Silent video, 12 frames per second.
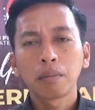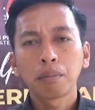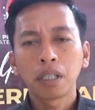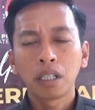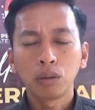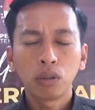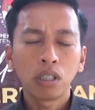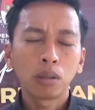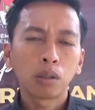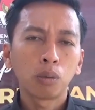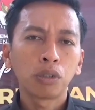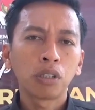pengaduan
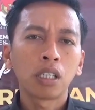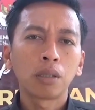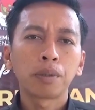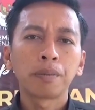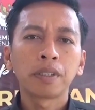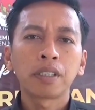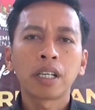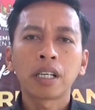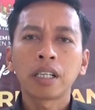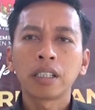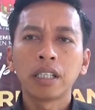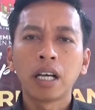atau pendapat
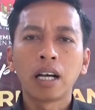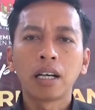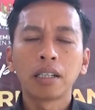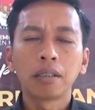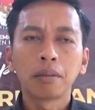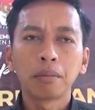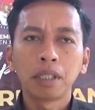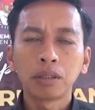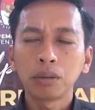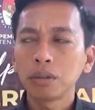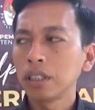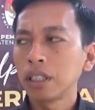masyarakat yang
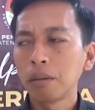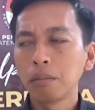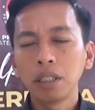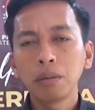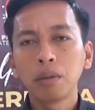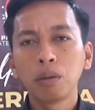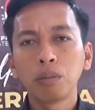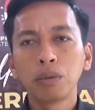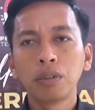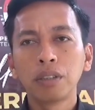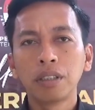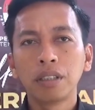masuk di kami maupun
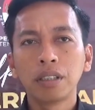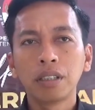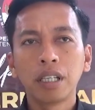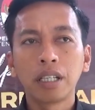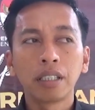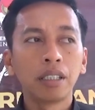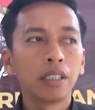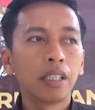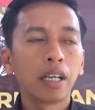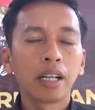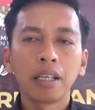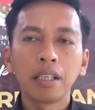dari
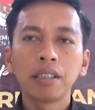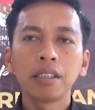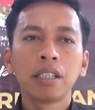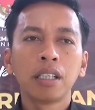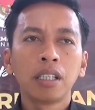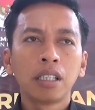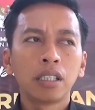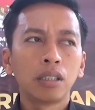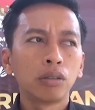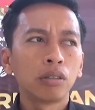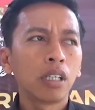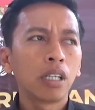yang lain dan
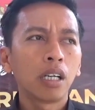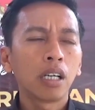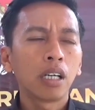juga